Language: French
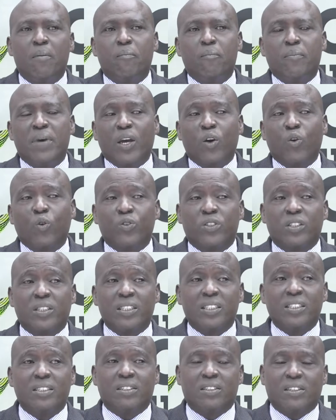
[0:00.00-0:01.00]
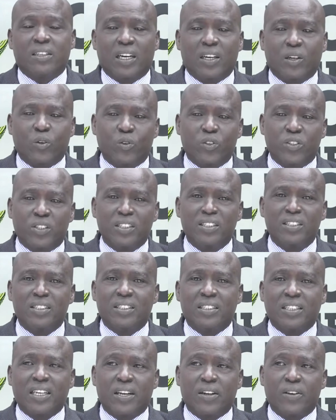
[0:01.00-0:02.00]
mais aussi, à l'origine,
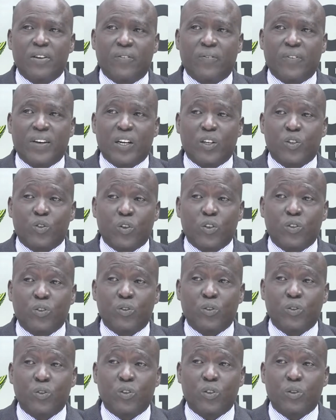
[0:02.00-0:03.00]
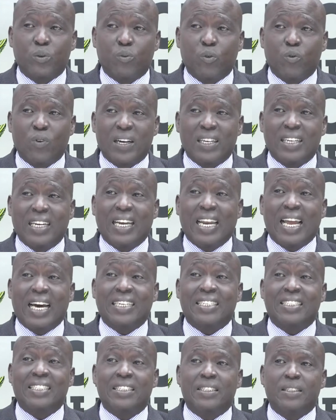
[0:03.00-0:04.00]
c'était de faire en sorte de, pouvoir
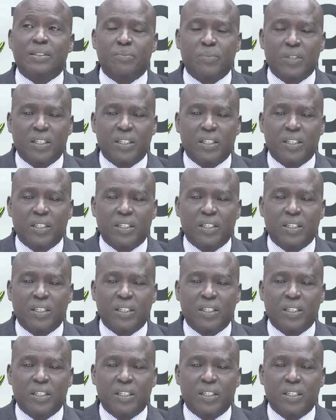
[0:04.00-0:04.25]
élargir